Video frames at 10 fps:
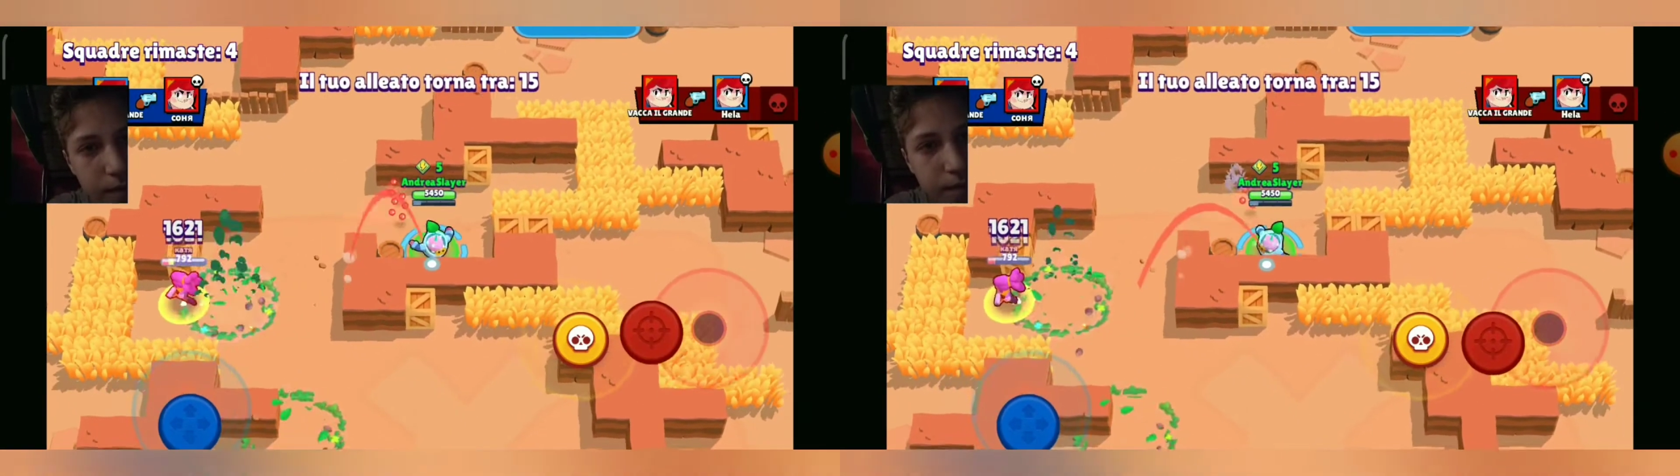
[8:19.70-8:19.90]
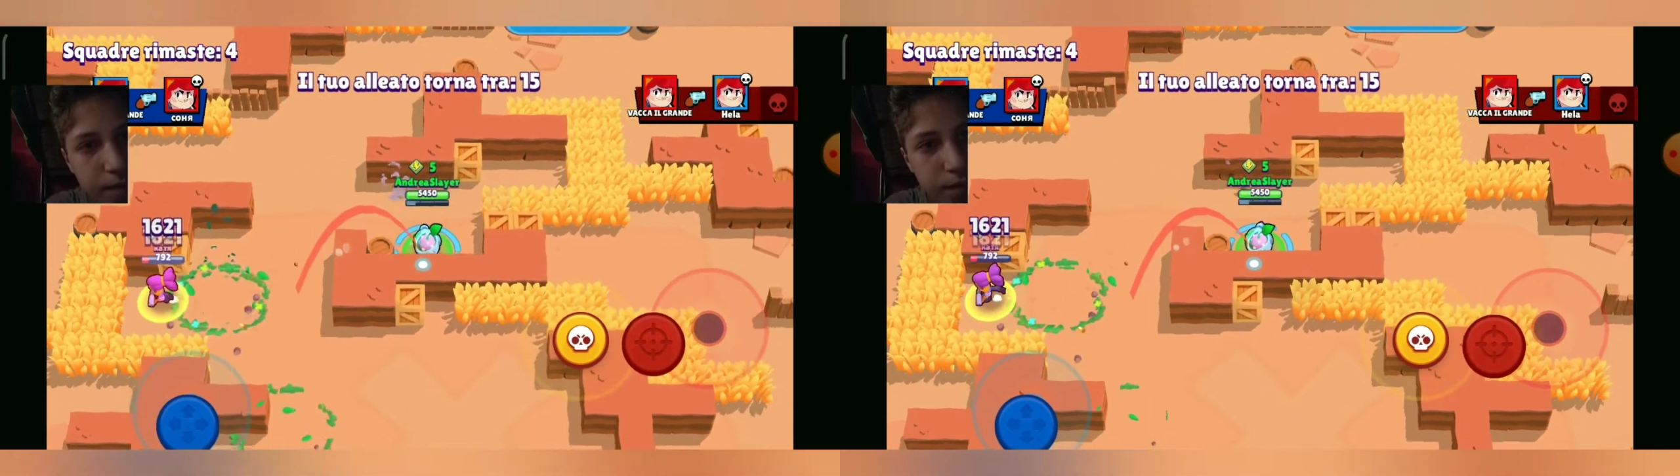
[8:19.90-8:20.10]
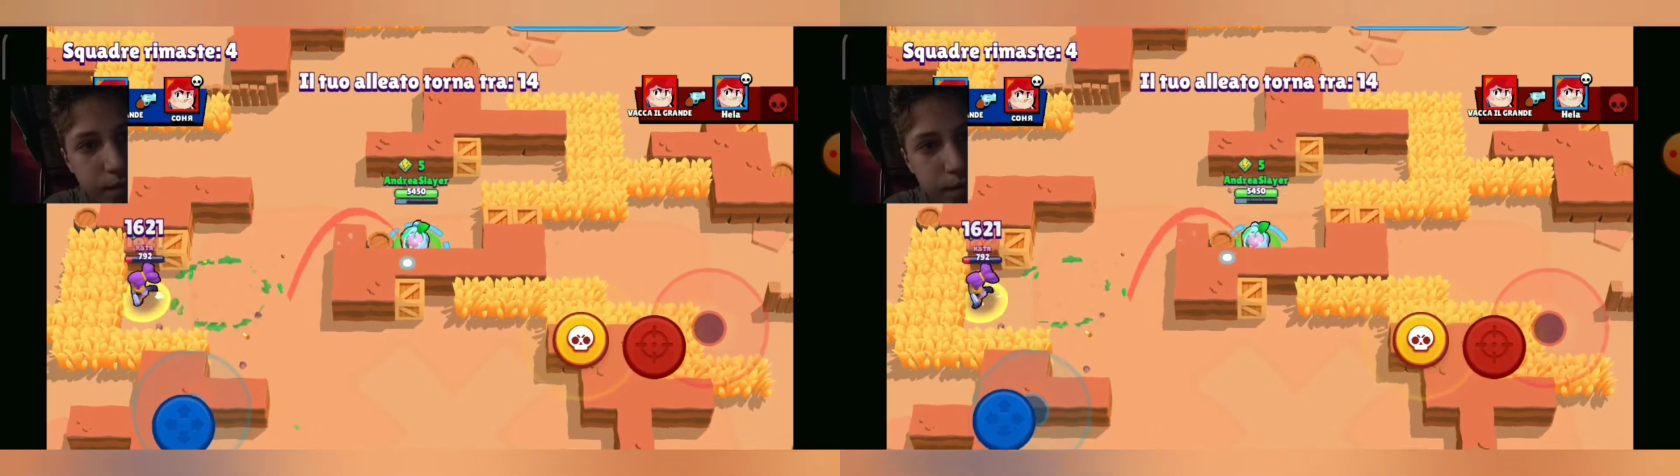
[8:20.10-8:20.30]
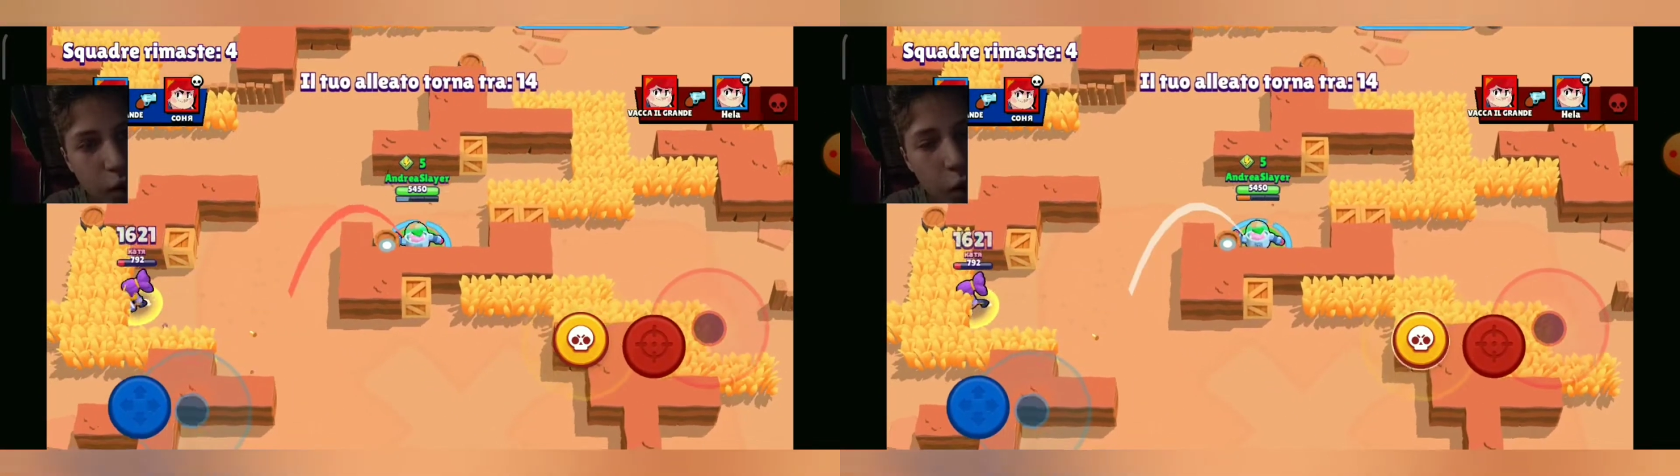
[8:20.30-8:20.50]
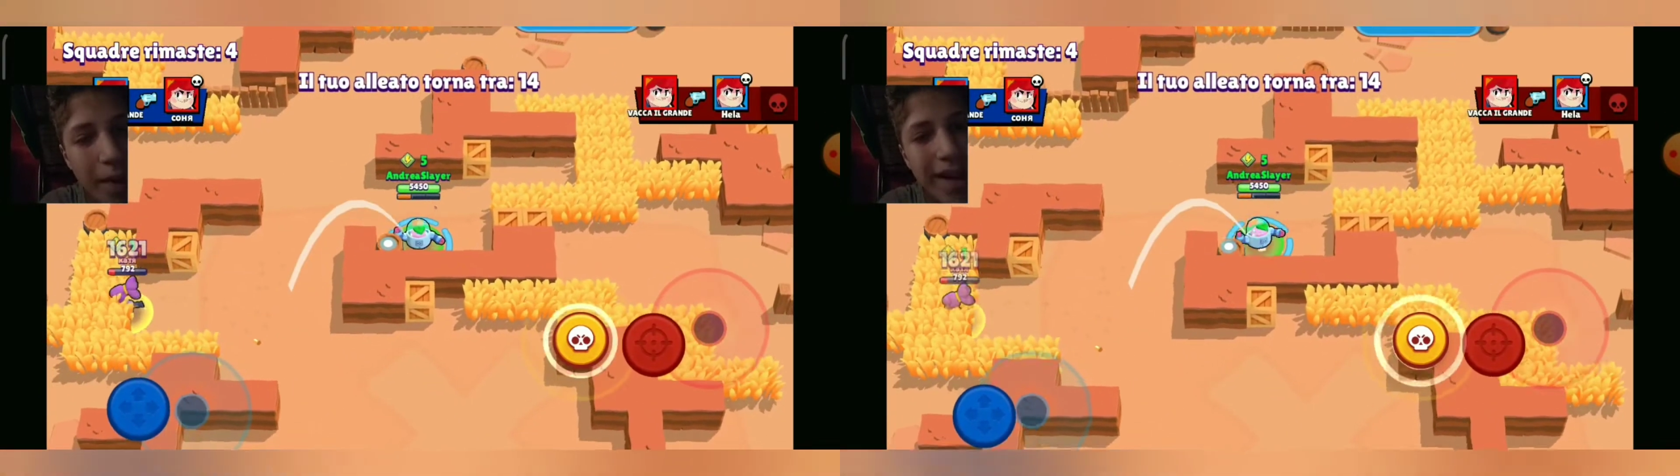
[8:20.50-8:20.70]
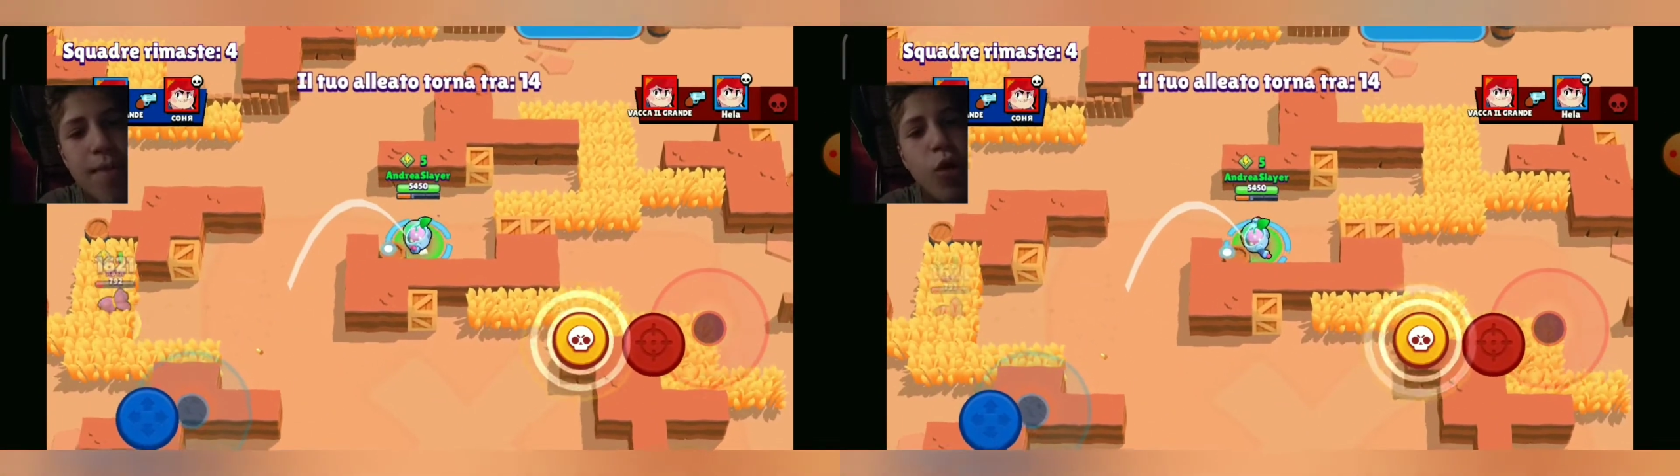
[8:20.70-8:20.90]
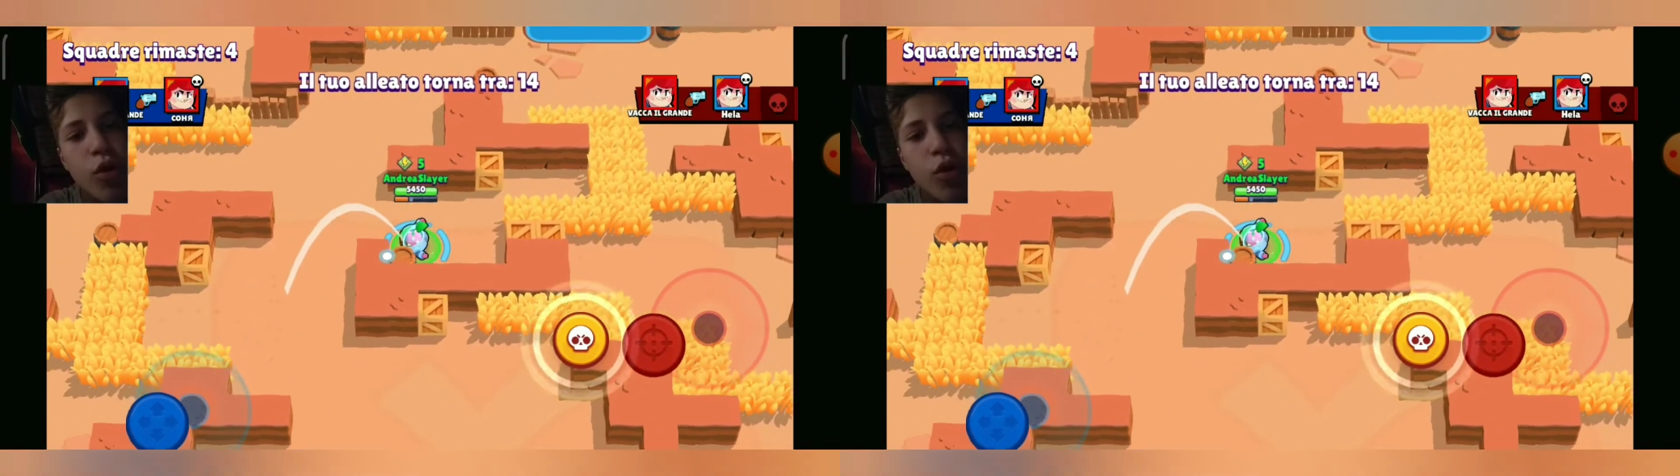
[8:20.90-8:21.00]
Oh, perché il mio compagno deve